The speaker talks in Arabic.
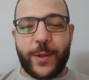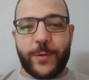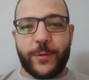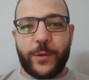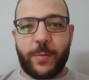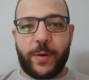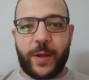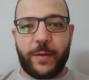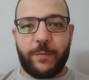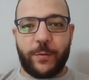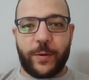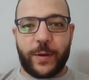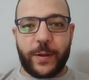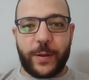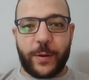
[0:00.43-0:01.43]
صباح
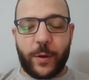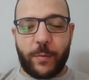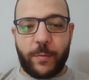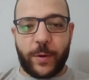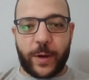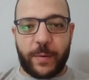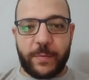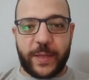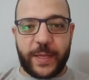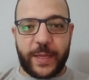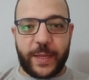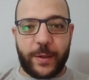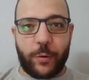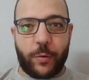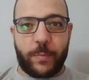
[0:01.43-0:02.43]
الفل ايه الاخبار عاملين
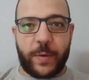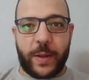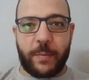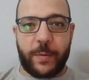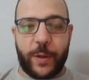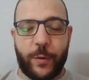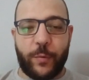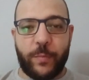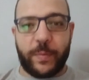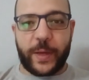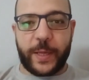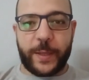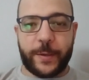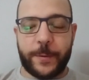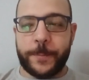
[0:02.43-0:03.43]
ايه يا رب الجميع يكون
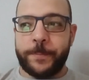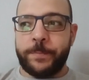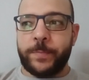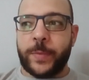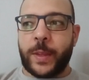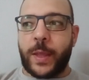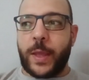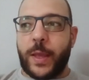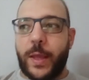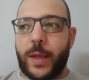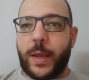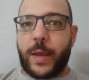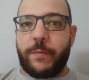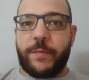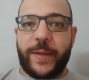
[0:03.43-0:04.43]
بخير
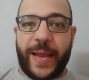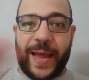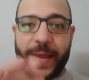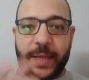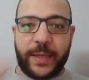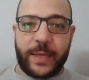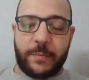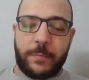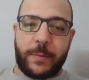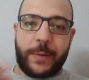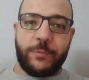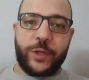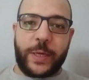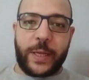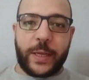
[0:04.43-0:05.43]
في العادي انا ما
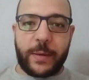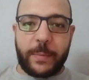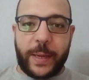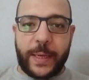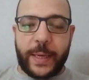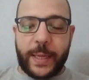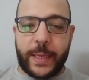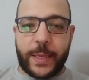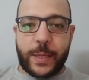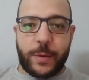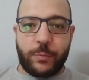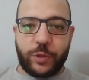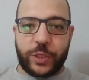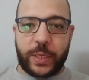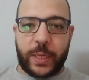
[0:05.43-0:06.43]
بحبش اتكلم عن
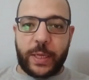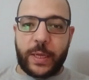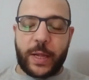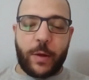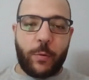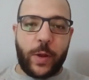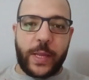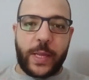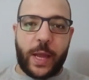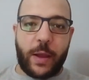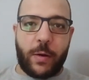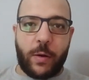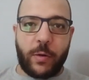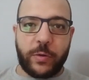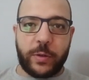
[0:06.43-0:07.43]
اي مشكله او اي
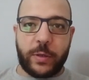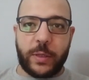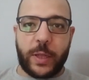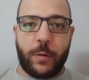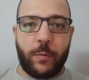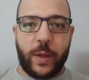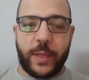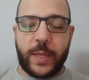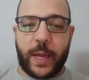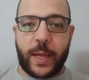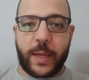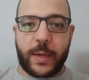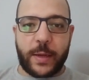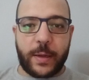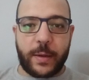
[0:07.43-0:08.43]
حاجه حصلت او اي
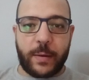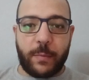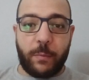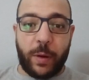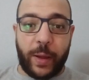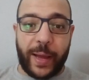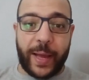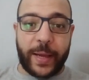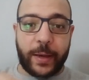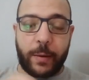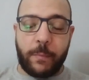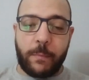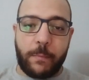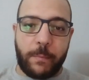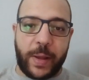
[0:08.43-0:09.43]
حاجه خارج
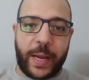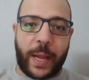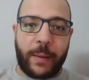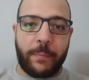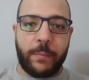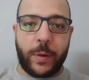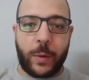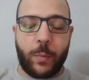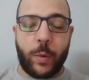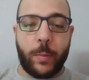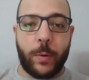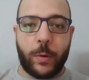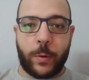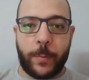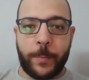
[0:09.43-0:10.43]
ملعب
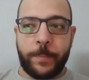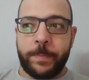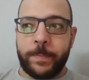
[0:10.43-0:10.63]
المباراه